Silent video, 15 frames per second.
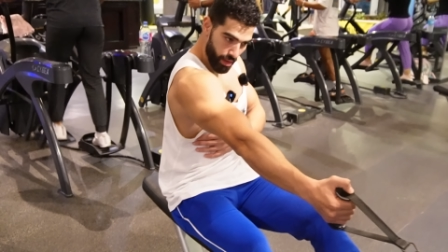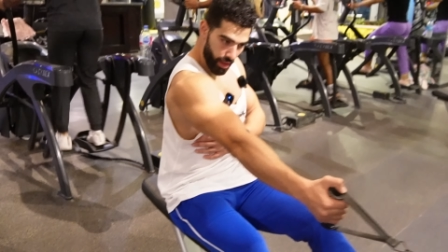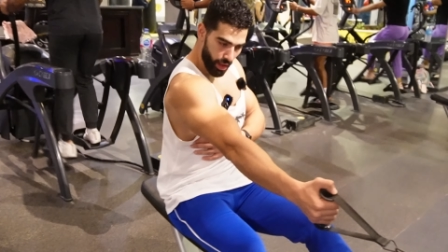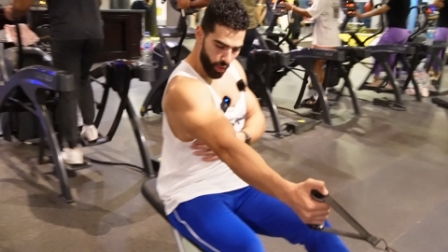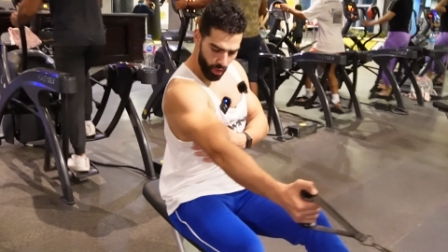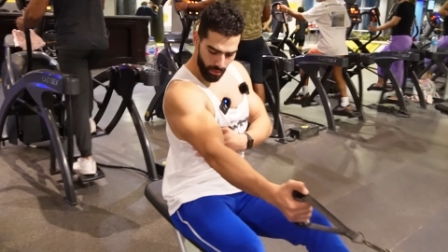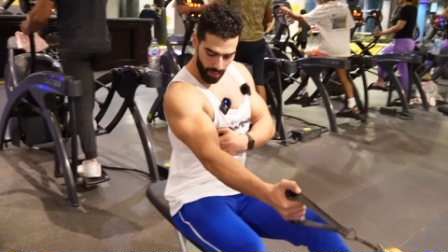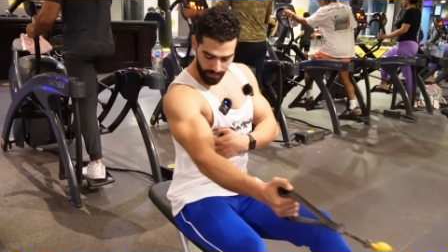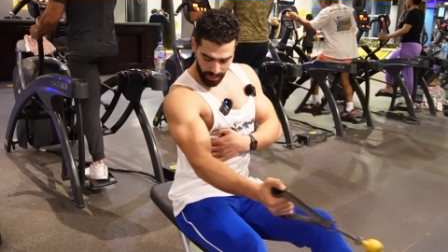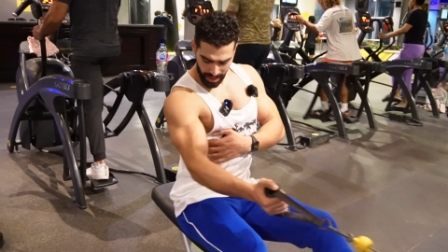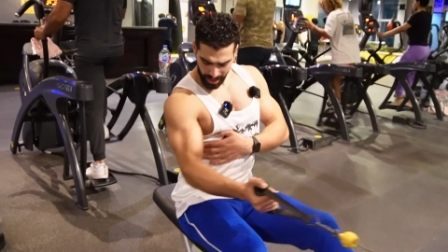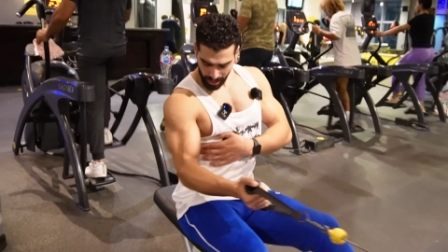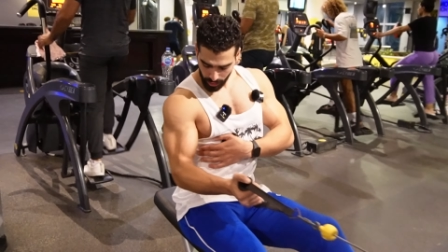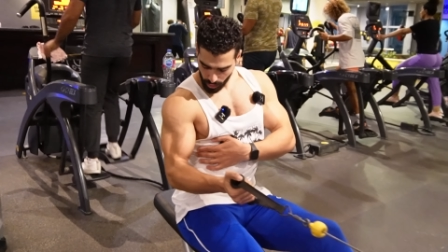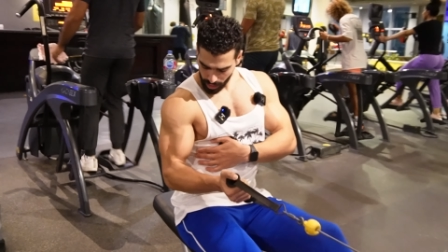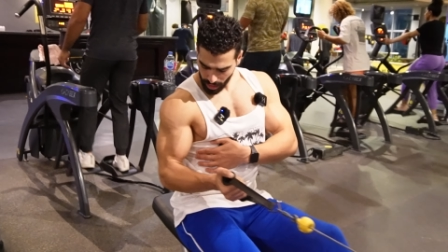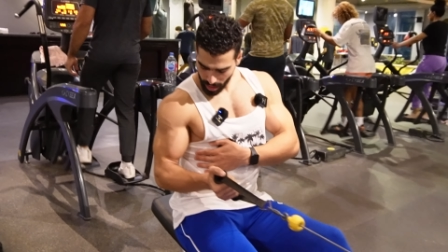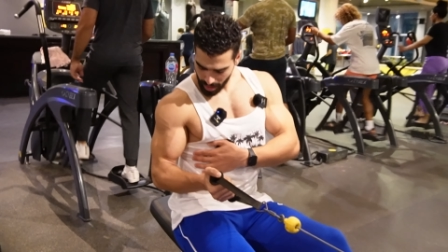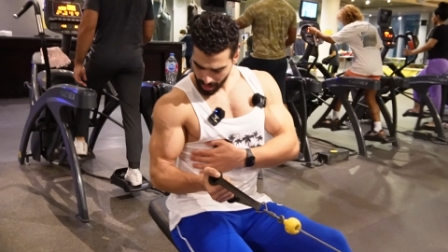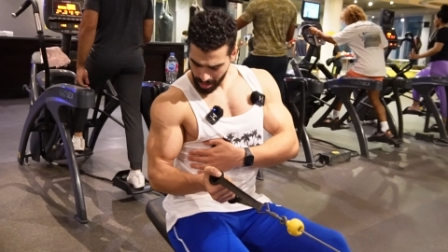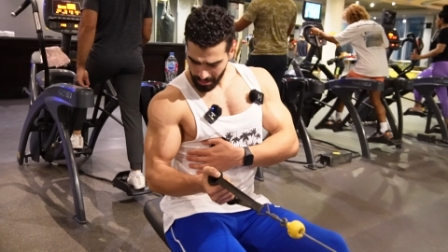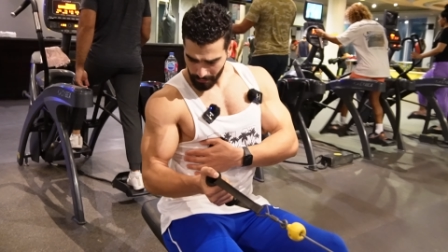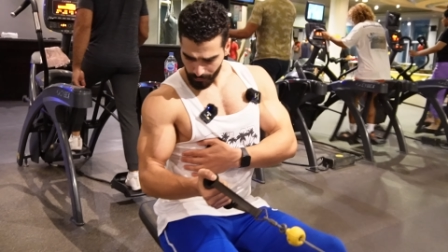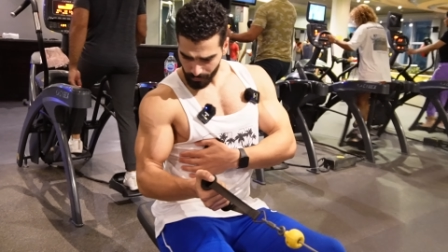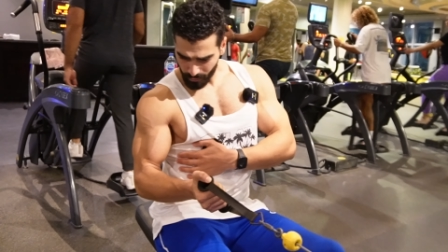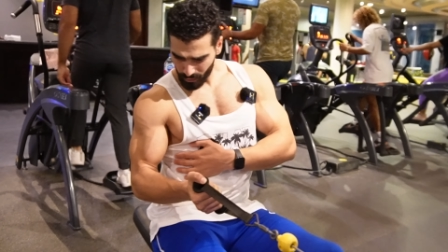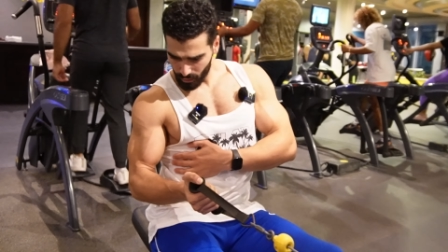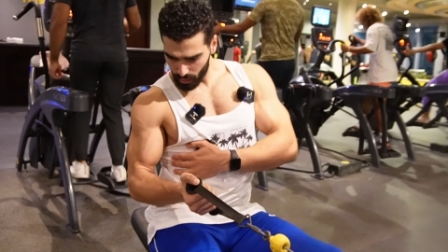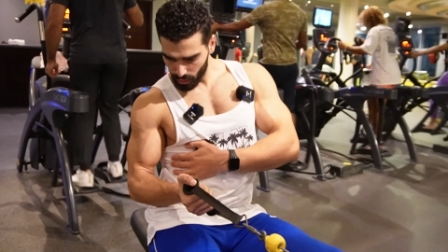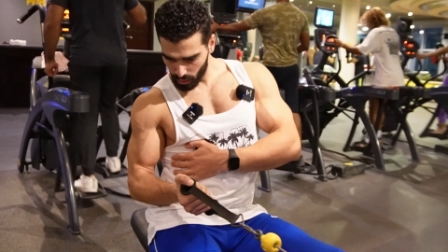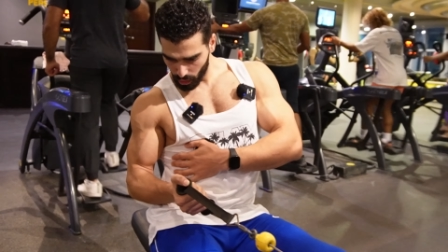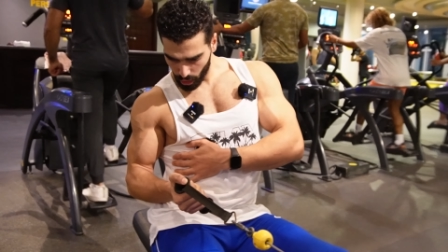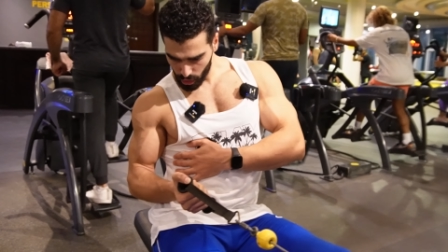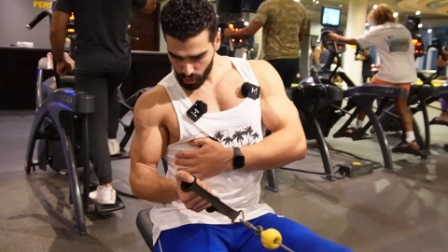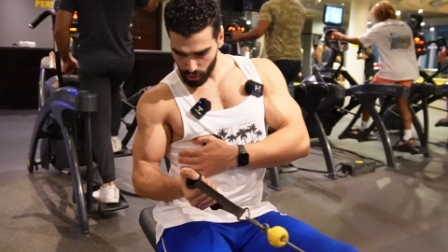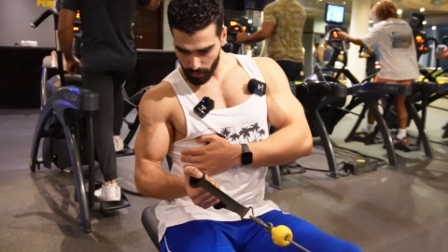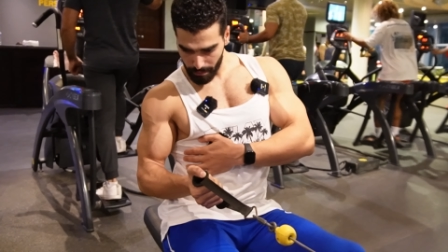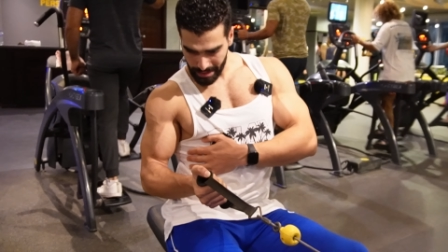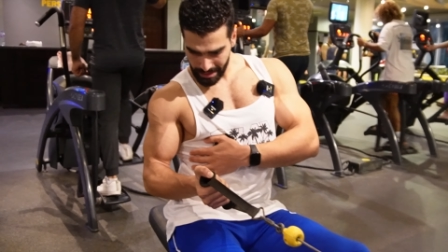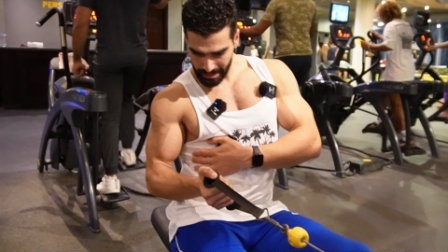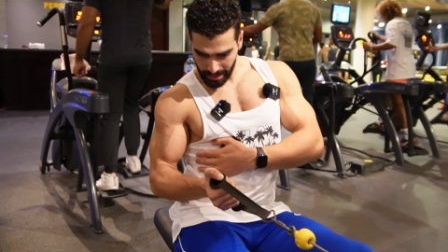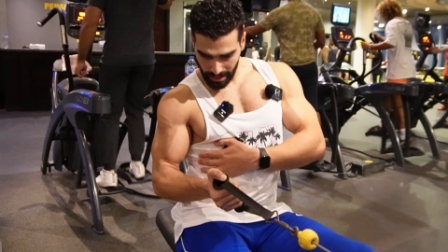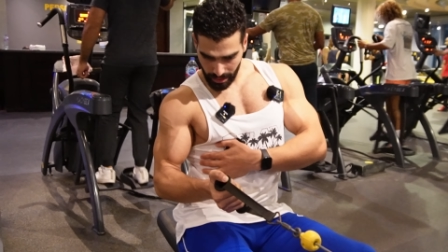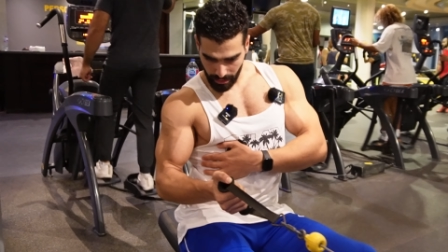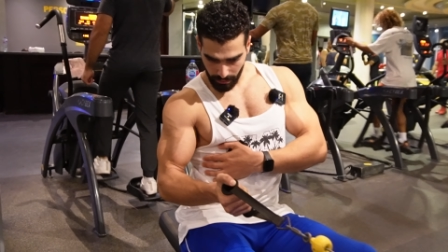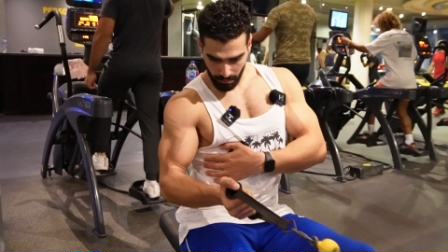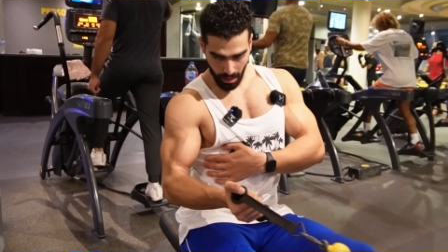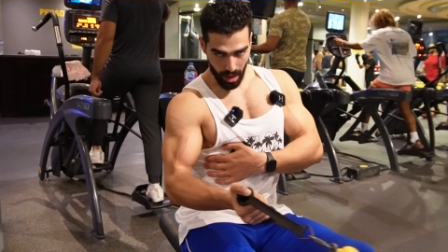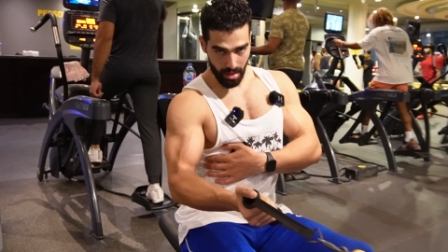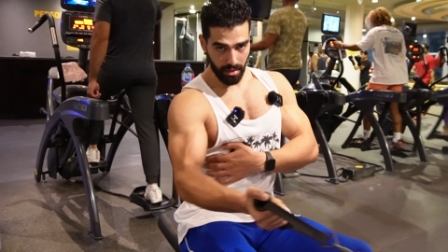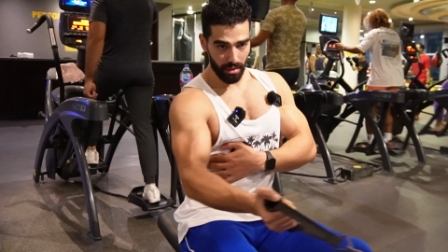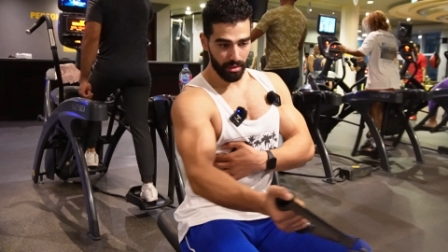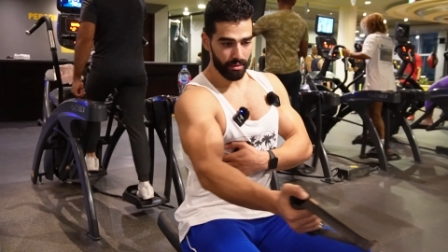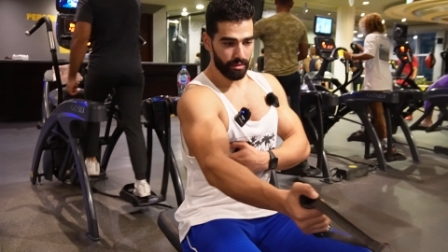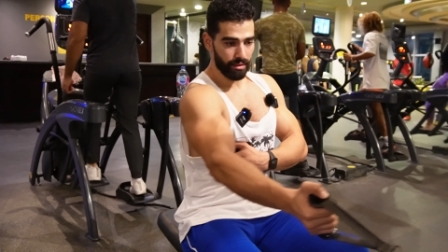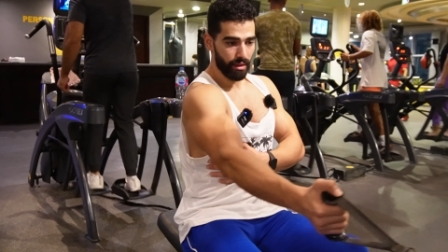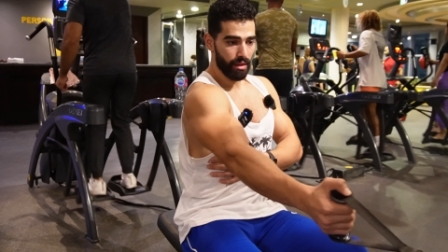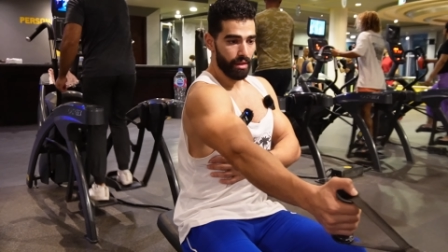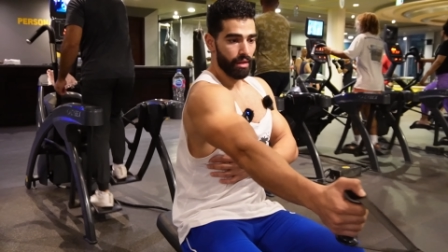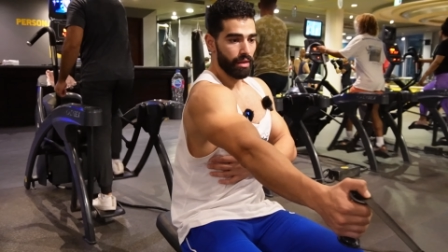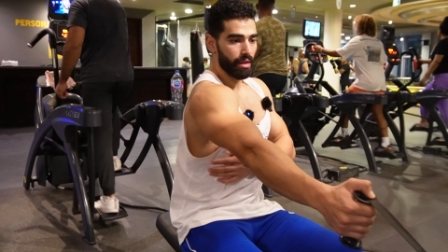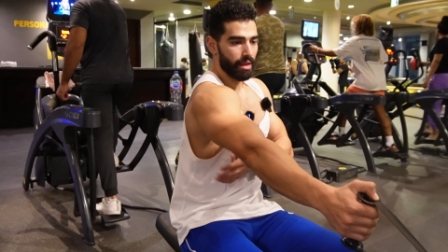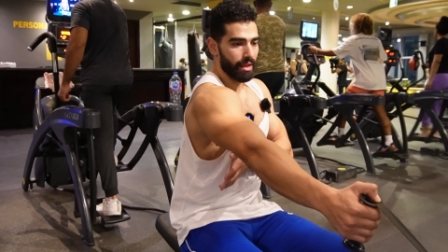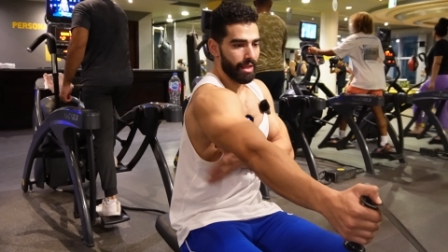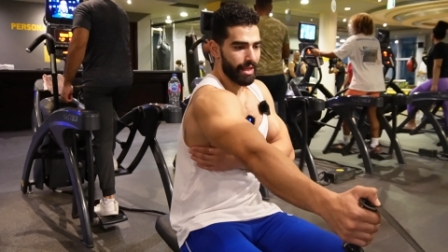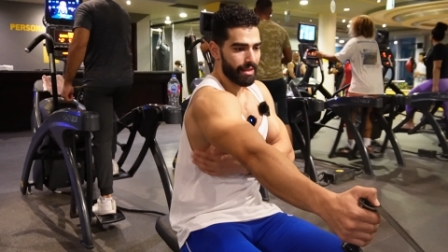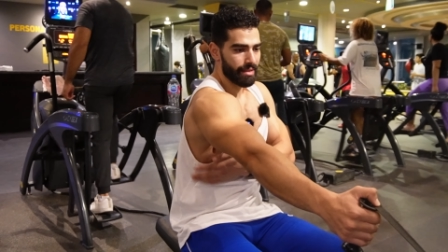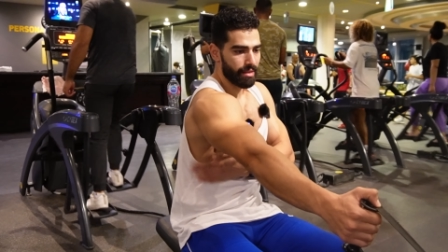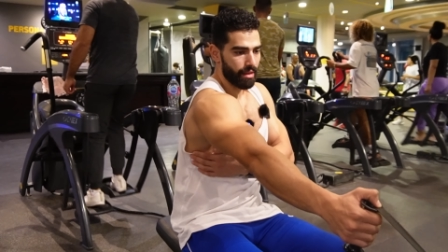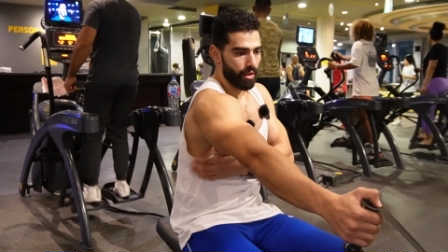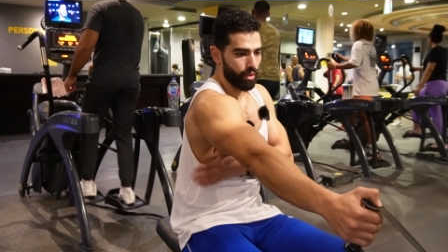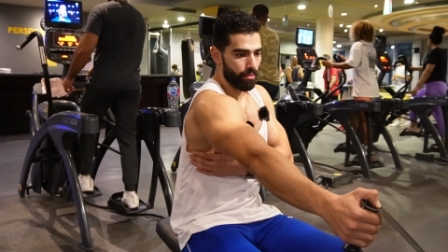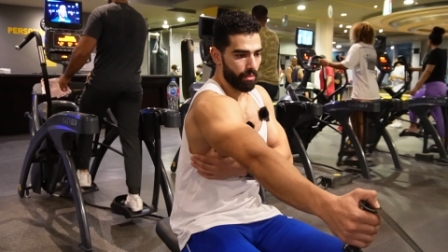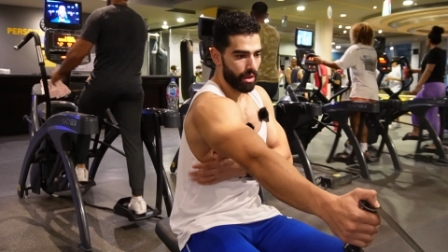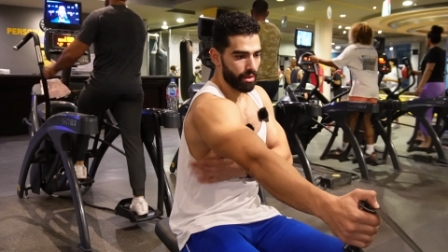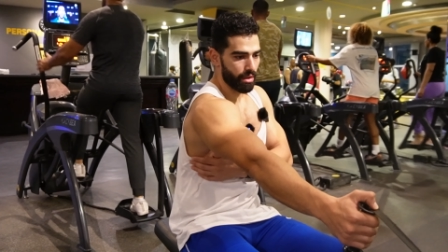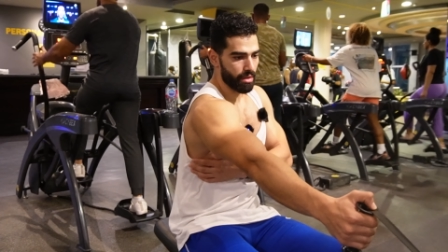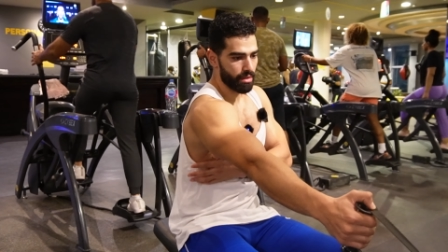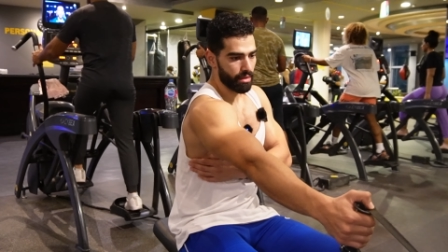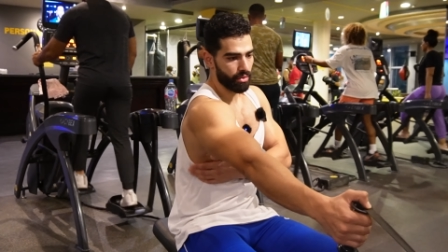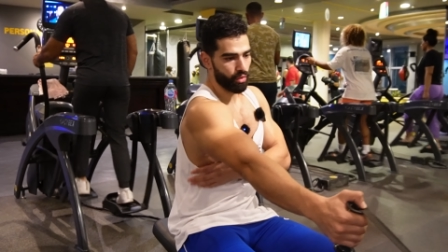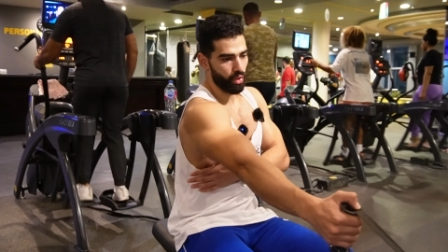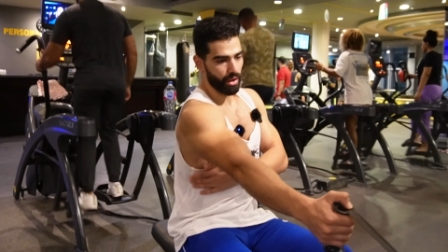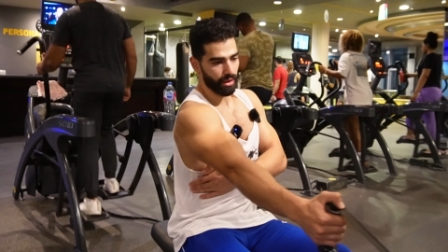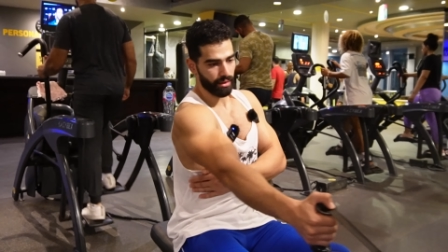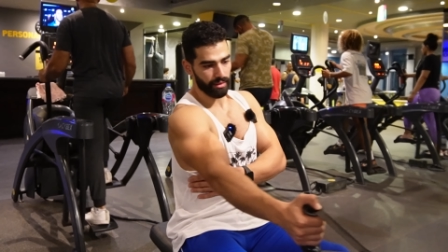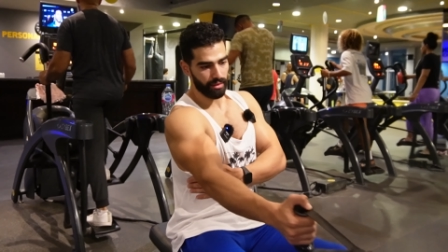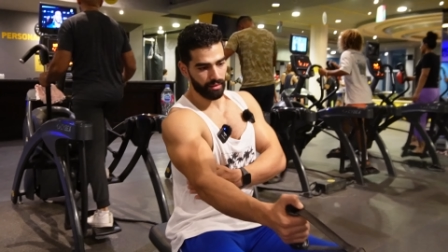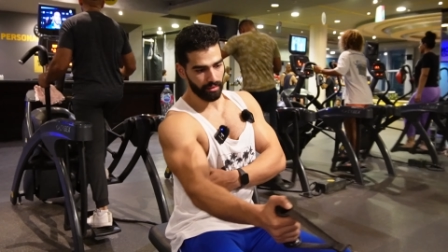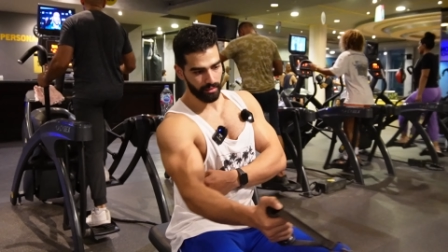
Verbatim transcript: اول ما بترجع لورا هنا اعصر بس ايه بعضله اللاتس او الماجنس كويس